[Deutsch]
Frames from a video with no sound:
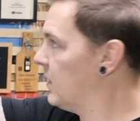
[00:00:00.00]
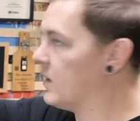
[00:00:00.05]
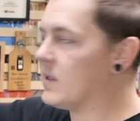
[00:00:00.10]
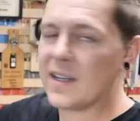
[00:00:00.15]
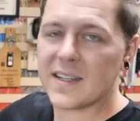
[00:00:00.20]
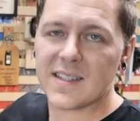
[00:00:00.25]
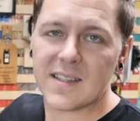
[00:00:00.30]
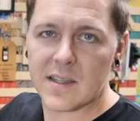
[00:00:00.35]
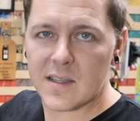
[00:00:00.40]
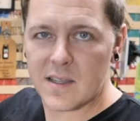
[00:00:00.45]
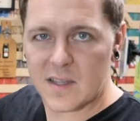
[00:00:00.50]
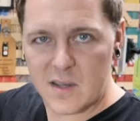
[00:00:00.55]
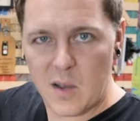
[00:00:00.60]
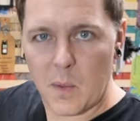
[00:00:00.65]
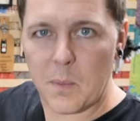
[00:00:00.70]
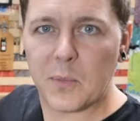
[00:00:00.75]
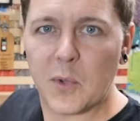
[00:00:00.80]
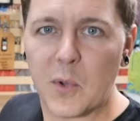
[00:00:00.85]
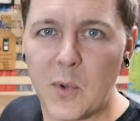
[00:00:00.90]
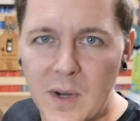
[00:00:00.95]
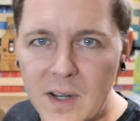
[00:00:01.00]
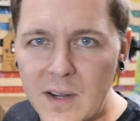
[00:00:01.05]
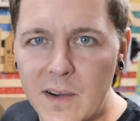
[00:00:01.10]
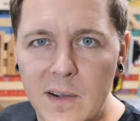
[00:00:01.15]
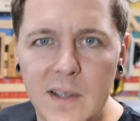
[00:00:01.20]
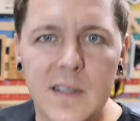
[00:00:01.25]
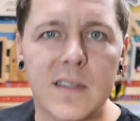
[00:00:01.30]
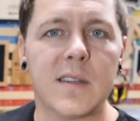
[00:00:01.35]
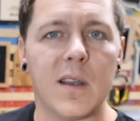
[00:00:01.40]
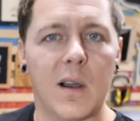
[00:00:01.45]
ihr seht jetzt, das abdunkelt
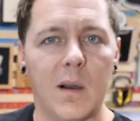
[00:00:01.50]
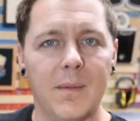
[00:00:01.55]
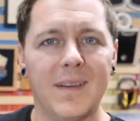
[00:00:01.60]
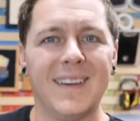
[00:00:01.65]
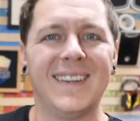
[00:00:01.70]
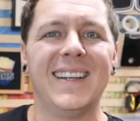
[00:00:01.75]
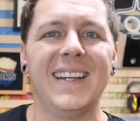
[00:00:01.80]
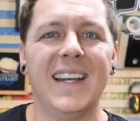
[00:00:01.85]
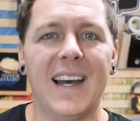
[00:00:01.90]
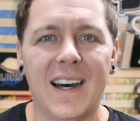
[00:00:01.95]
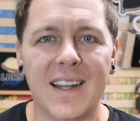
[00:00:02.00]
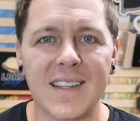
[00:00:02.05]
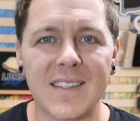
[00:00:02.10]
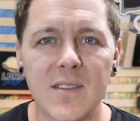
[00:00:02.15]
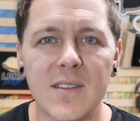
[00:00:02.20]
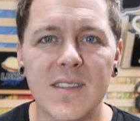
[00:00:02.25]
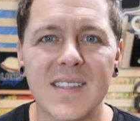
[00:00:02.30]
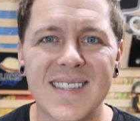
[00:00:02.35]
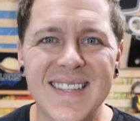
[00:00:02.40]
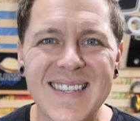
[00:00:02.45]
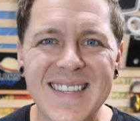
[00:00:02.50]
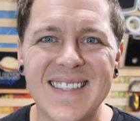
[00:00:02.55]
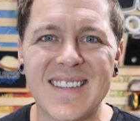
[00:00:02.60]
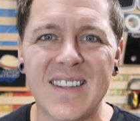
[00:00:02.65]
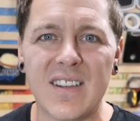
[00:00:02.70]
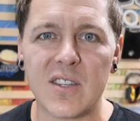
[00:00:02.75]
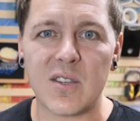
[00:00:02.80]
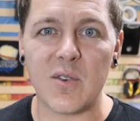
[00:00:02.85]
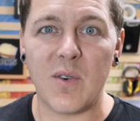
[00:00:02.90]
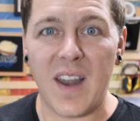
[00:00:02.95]
alles, aber ansonsten ist
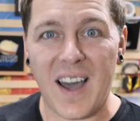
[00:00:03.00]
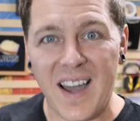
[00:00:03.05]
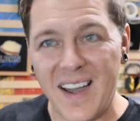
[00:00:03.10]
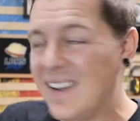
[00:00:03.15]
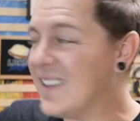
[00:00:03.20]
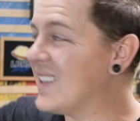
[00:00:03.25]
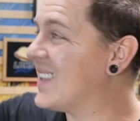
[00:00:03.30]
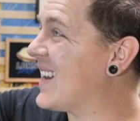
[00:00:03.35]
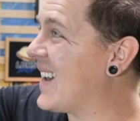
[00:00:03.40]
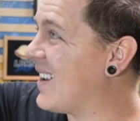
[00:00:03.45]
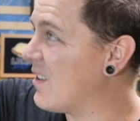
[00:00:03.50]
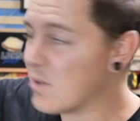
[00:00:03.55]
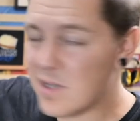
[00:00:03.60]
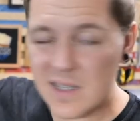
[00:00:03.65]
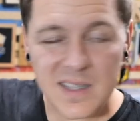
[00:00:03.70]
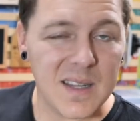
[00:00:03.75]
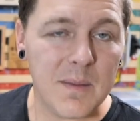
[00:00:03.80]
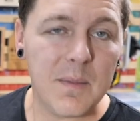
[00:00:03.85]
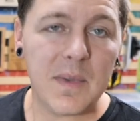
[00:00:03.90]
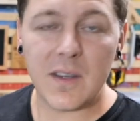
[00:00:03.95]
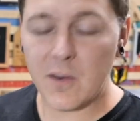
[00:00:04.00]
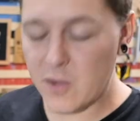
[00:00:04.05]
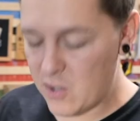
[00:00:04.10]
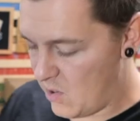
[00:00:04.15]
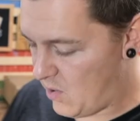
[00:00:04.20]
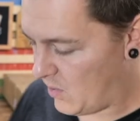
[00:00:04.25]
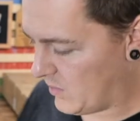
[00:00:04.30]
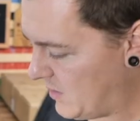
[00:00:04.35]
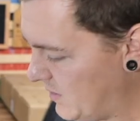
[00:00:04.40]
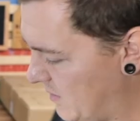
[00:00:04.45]
da Solar draußen nämlich und
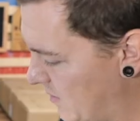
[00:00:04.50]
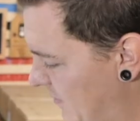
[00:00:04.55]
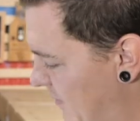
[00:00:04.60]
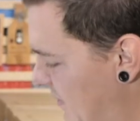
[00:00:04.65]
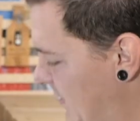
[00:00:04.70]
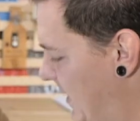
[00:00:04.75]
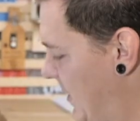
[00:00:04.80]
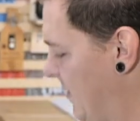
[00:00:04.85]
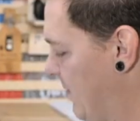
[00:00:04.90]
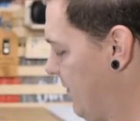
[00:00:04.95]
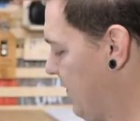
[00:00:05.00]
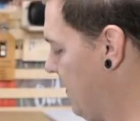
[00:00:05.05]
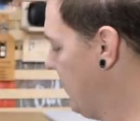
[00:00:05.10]
lädt das alles auf.